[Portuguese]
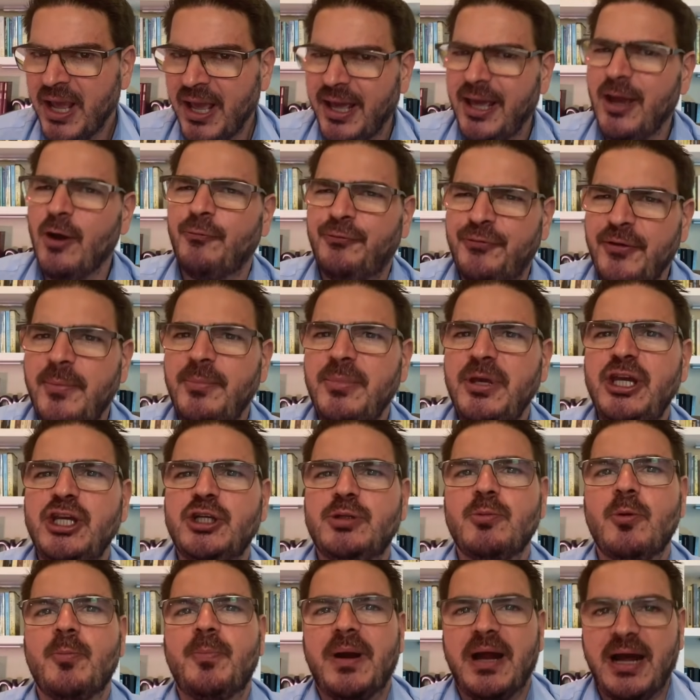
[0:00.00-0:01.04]

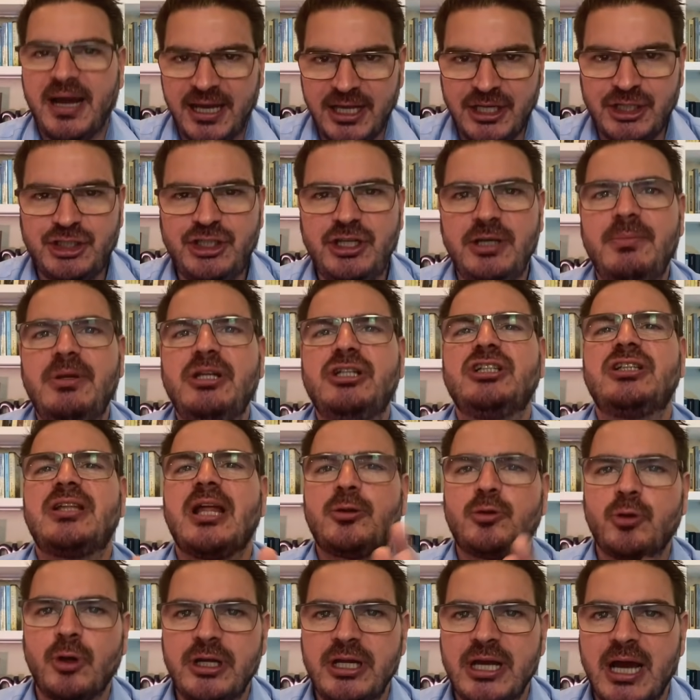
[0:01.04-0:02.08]
Eufemismo para regime
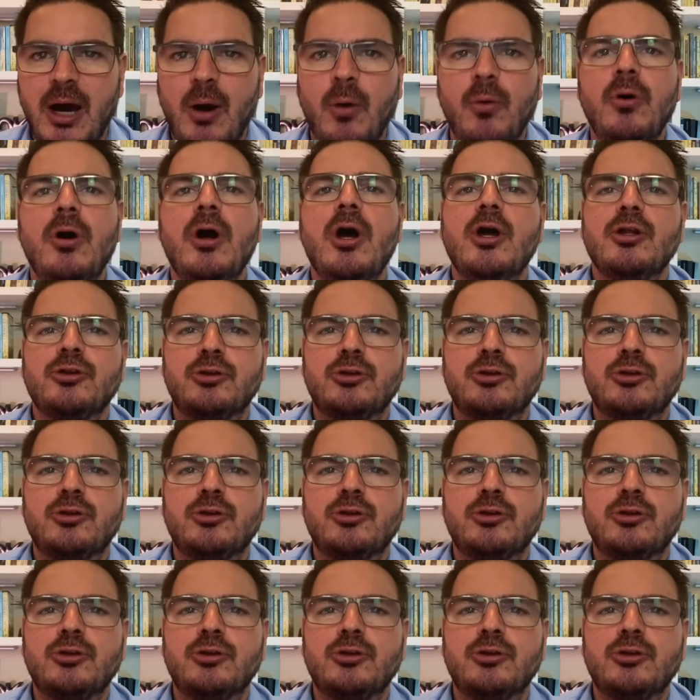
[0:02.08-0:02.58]
ditatorial,